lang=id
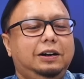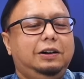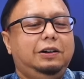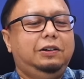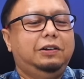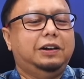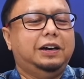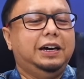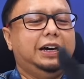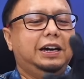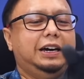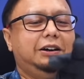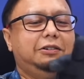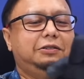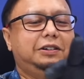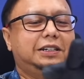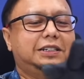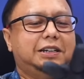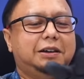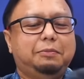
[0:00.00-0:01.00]
Oke,
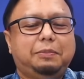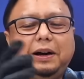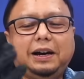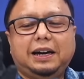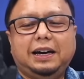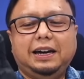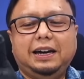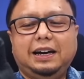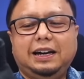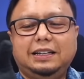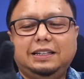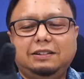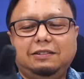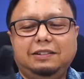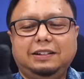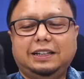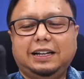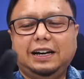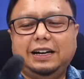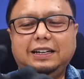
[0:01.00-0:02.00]
udah saya pakai ya
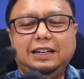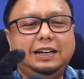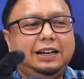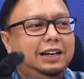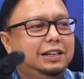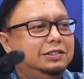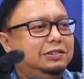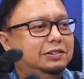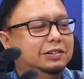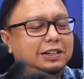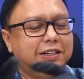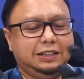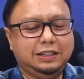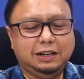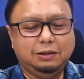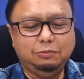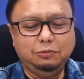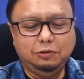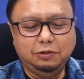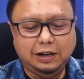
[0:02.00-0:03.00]
sarung tangannya. Langsung
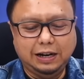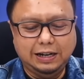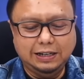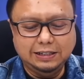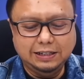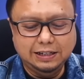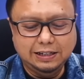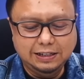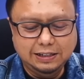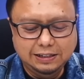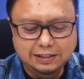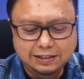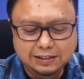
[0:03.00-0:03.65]
kita buka aja nih.